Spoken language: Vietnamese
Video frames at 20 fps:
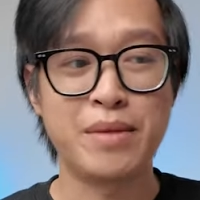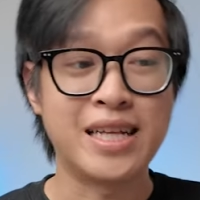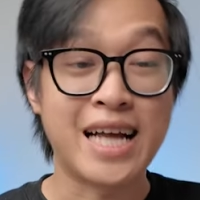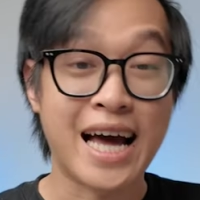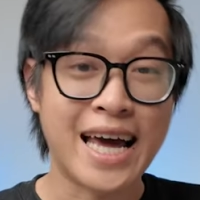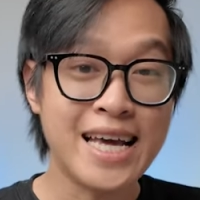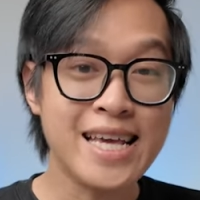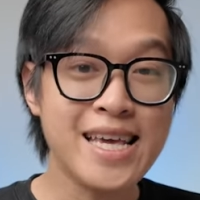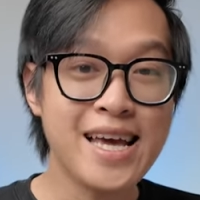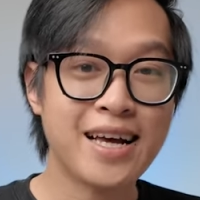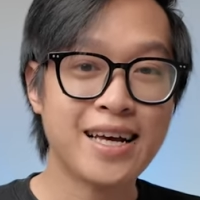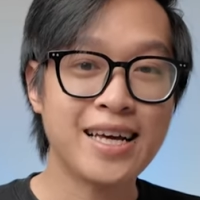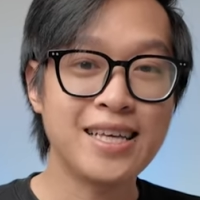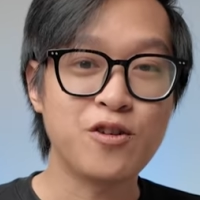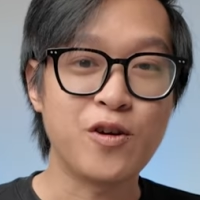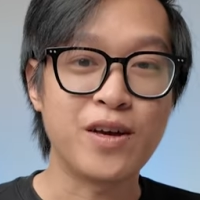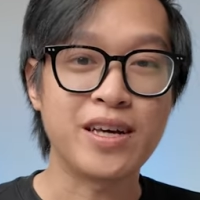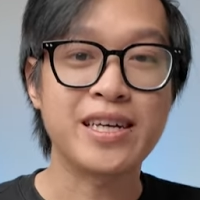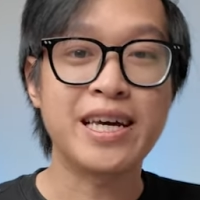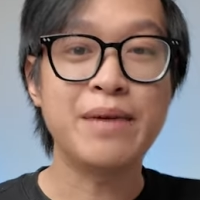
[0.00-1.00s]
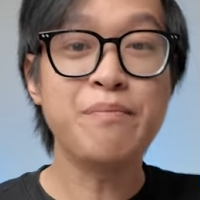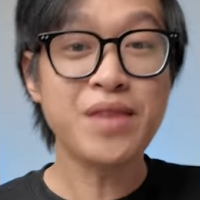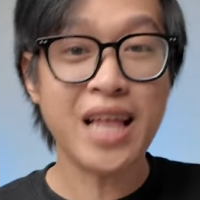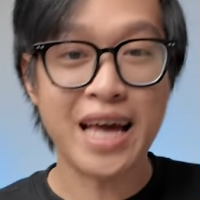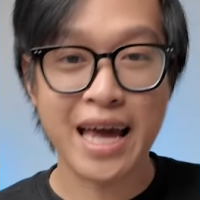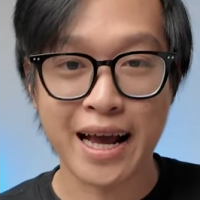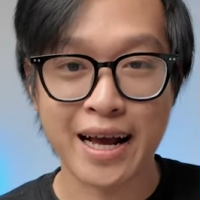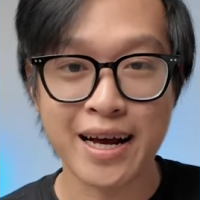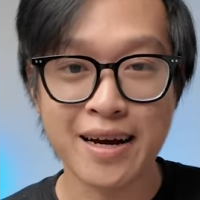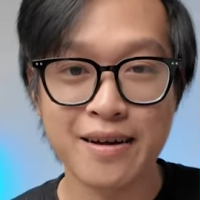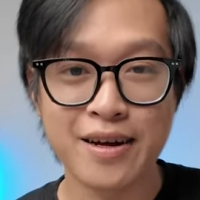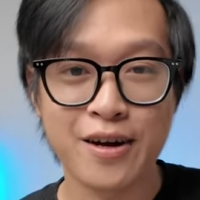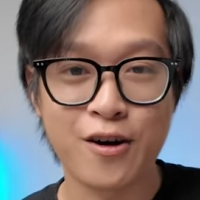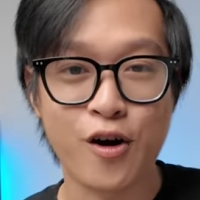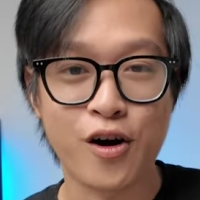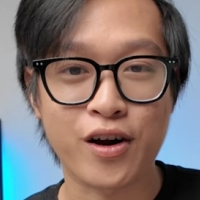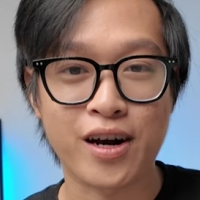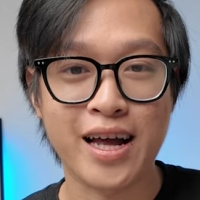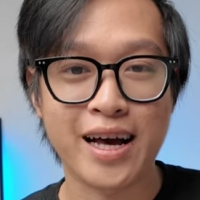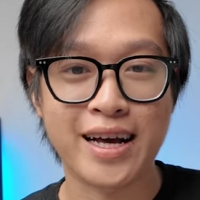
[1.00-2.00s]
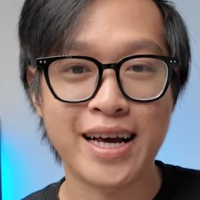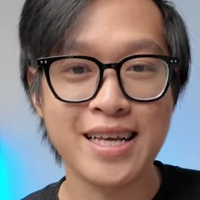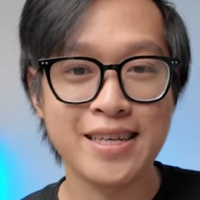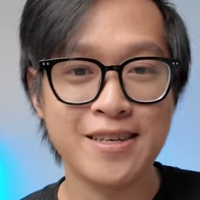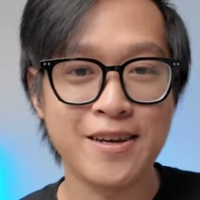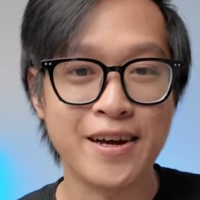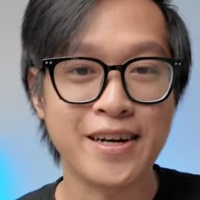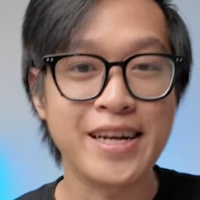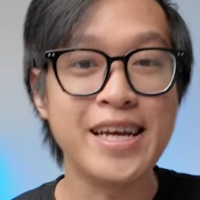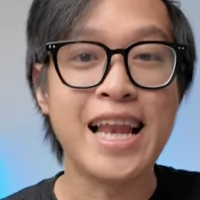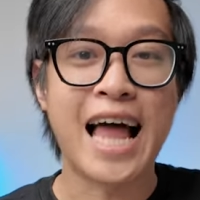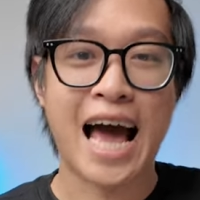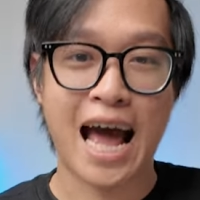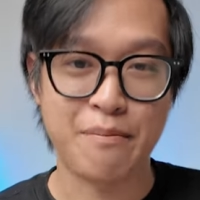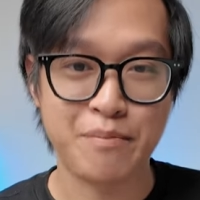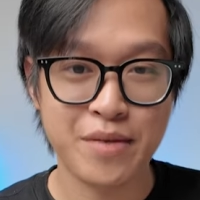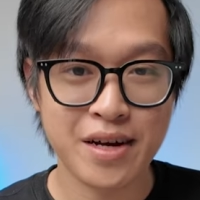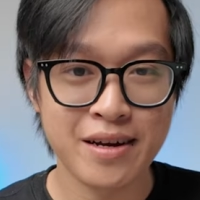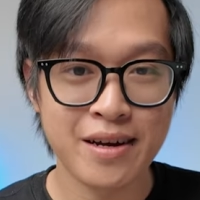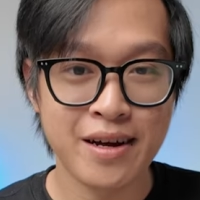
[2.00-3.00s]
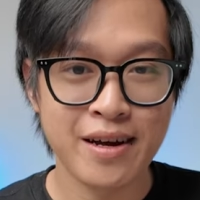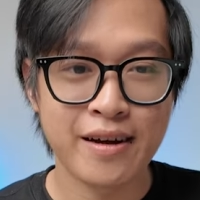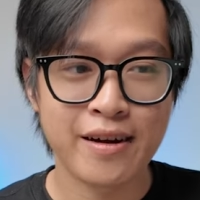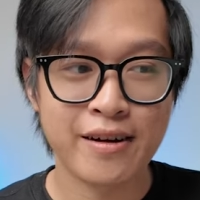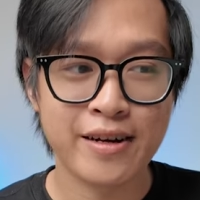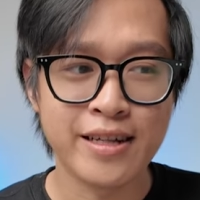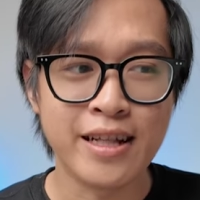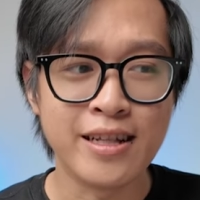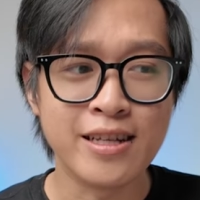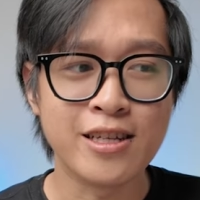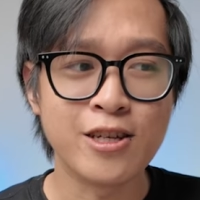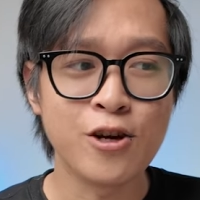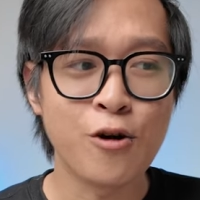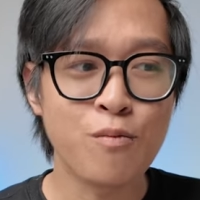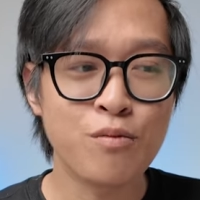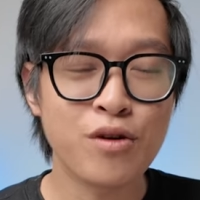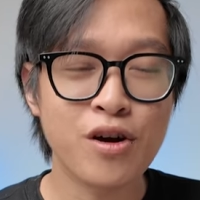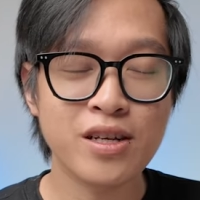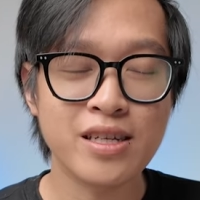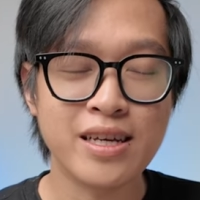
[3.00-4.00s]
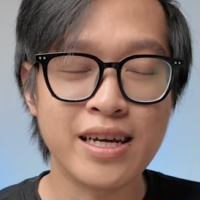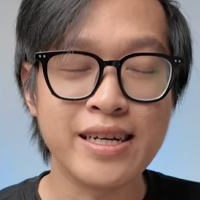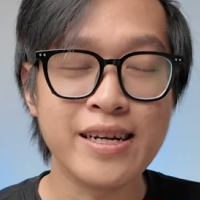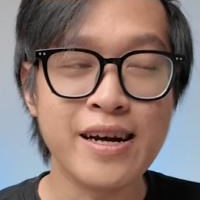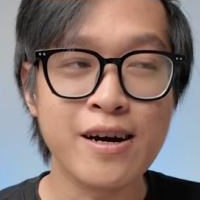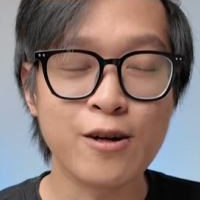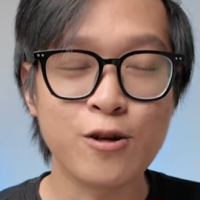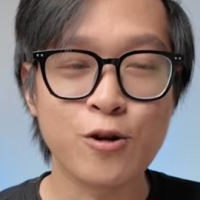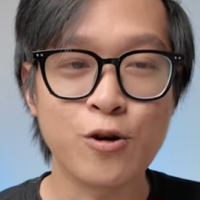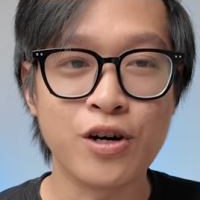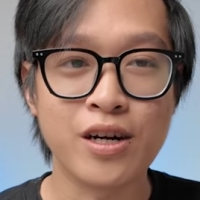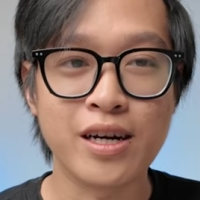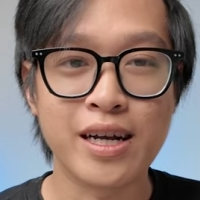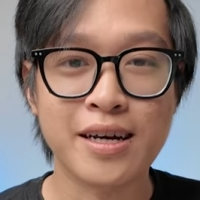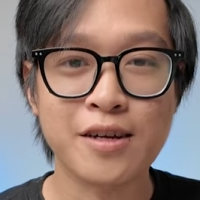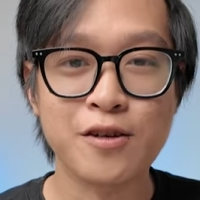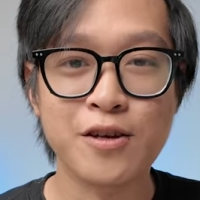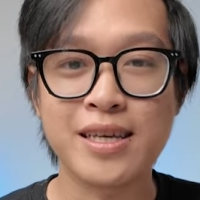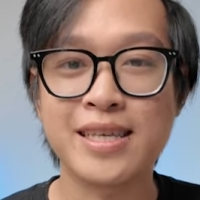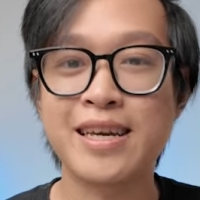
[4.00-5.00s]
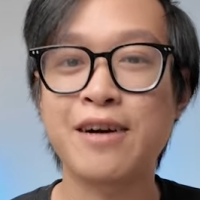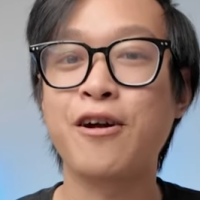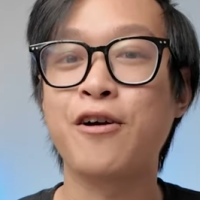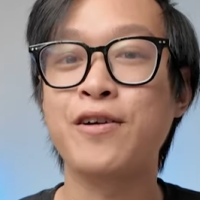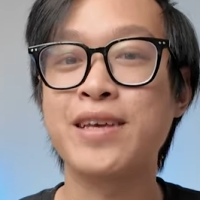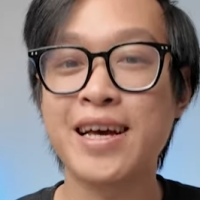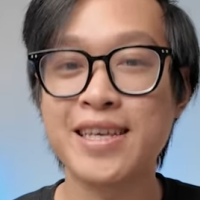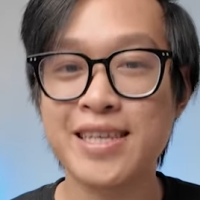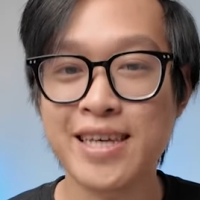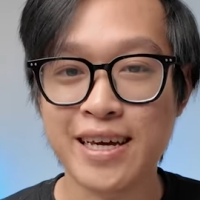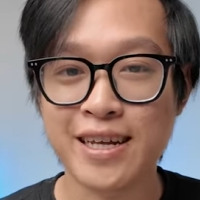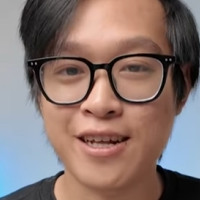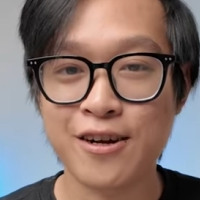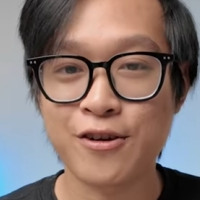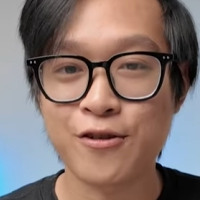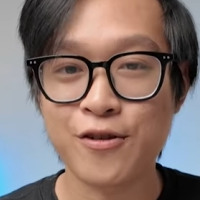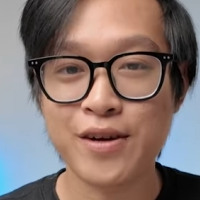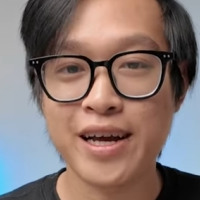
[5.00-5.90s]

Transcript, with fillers: mình thấy nha, cái chuyện kiếm tiền á, hoặc là cái chuyện đi làm á, nhìn chung nó chỉ đơn thuần là cái chuyện trao đổi giá trị thôi.